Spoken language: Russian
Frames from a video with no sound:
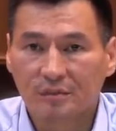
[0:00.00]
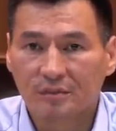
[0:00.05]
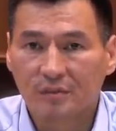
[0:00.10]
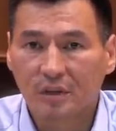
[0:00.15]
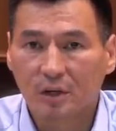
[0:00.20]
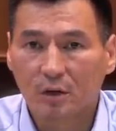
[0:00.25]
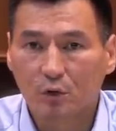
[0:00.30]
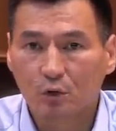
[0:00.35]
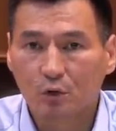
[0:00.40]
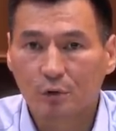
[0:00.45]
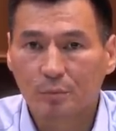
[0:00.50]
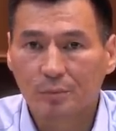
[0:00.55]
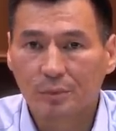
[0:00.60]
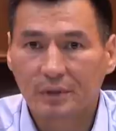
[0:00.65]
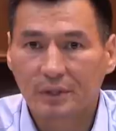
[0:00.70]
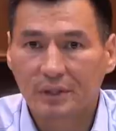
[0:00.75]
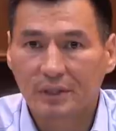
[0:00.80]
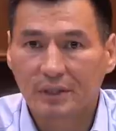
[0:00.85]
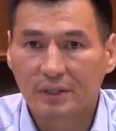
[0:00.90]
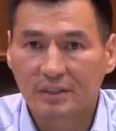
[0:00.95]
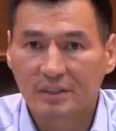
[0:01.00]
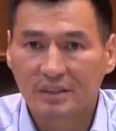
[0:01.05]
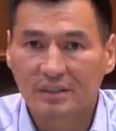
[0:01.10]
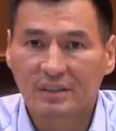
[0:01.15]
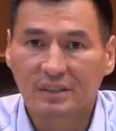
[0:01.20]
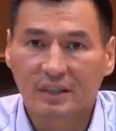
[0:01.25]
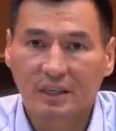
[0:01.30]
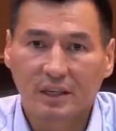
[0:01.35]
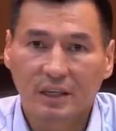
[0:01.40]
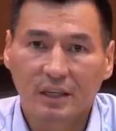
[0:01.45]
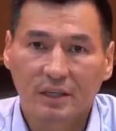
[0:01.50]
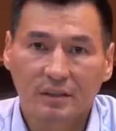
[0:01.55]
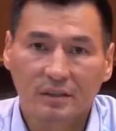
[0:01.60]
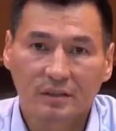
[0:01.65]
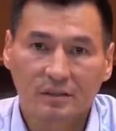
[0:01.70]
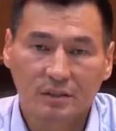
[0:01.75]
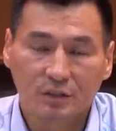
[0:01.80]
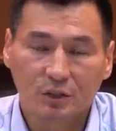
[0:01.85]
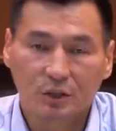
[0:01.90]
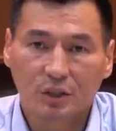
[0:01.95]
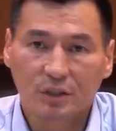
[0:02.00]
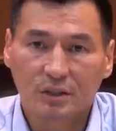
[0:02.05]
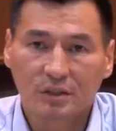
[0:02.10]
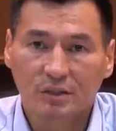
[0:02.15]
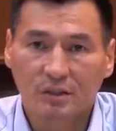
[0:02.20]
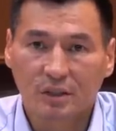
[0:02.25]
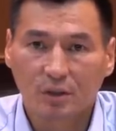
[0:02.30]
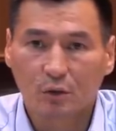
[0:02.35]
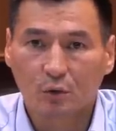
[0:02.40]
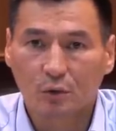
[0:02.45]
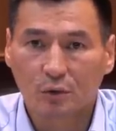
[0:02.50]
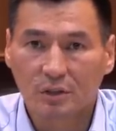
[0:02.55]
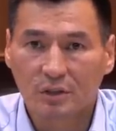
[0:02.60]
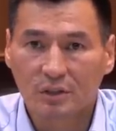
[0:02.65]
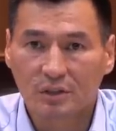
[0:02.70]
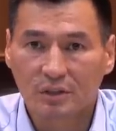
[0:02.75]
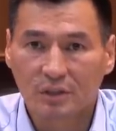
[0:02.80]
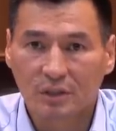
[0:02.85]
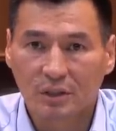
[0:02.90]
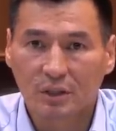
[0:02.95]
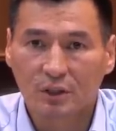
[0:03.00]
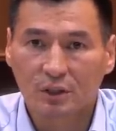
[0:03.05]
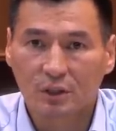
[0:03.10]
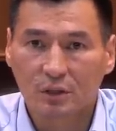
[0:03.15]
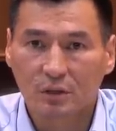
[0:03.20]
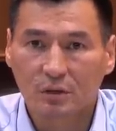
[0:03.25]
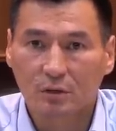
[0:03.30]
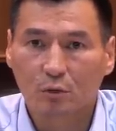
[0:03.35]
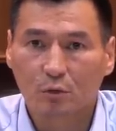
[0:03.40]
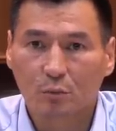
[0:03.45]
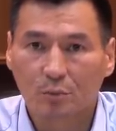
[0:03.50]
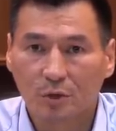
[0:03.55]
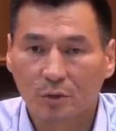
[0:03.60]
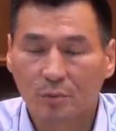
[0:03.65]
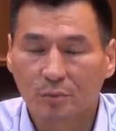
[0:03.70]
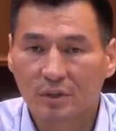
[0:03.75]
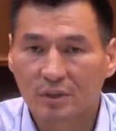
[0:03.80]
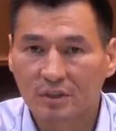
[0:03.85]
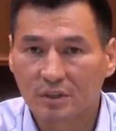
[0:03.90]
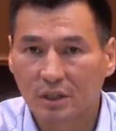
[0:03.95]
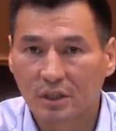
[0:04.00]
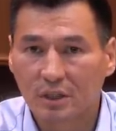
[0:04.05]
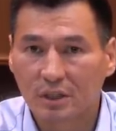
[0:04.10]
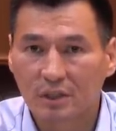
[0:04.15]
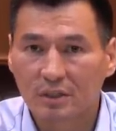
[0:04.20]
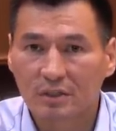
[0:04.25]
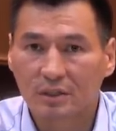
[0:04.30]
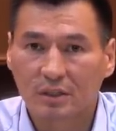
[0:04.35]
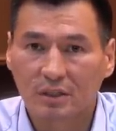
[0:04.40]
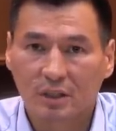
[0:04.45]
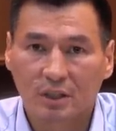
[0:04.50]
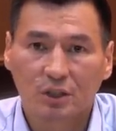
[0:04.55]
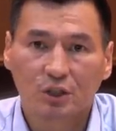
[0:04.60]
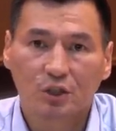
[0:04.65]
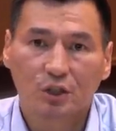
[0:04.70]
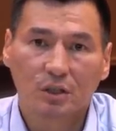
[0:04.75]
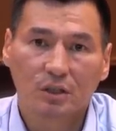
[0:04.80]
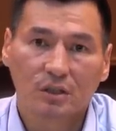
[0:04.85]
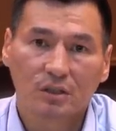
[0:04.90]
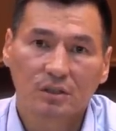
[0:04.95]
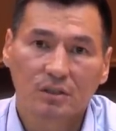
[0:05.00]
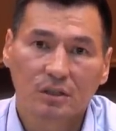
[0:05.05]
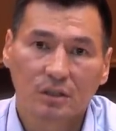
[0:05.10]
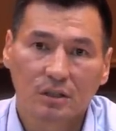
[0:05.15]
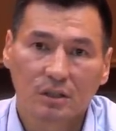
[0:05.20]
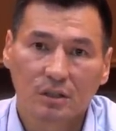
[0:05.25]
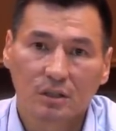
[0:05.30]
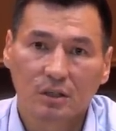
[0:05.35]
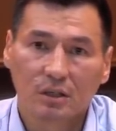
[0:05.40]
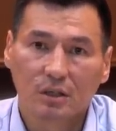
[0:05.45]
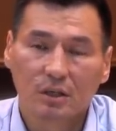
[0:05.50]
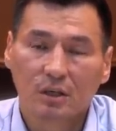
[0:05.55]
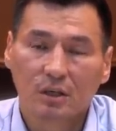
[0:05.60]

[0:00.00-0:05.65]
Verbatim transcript: в каком состоянии сейчас находится наша любимая столица, наша Элиста.